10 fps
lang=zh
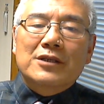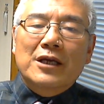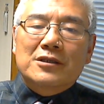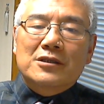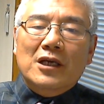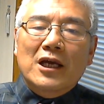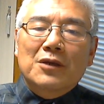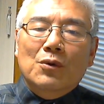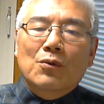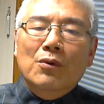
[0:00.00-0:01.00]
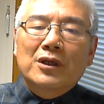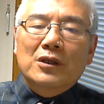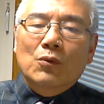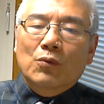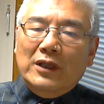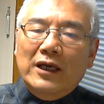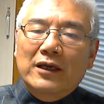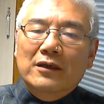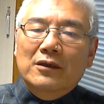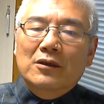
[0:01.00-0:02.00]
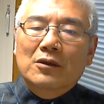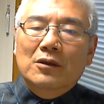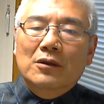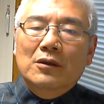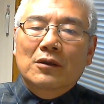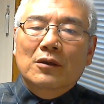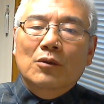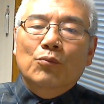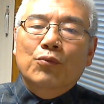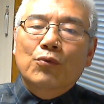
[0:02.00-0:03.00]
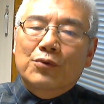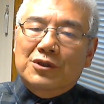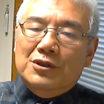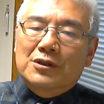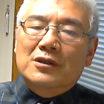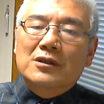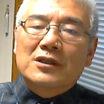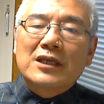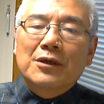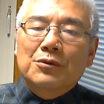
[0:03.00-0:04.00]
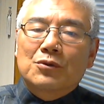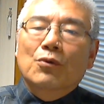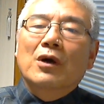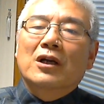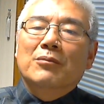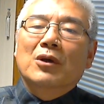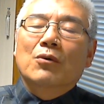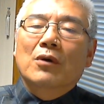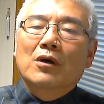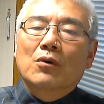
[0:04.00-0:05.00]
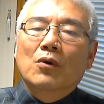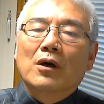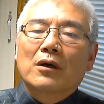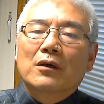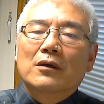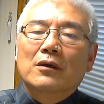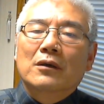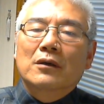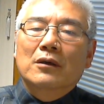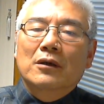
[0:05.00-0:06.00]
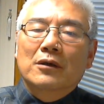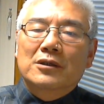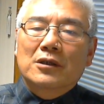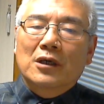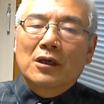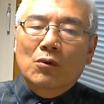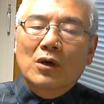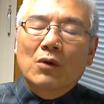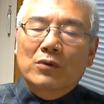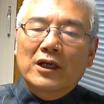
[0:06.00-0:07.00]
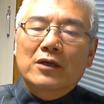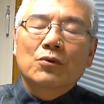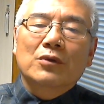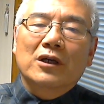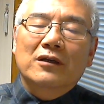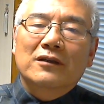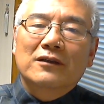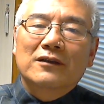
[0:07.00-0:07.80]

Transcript: 展示汉语功力的舞台，不只限于中华人民共和国，而是横跨五大洲的。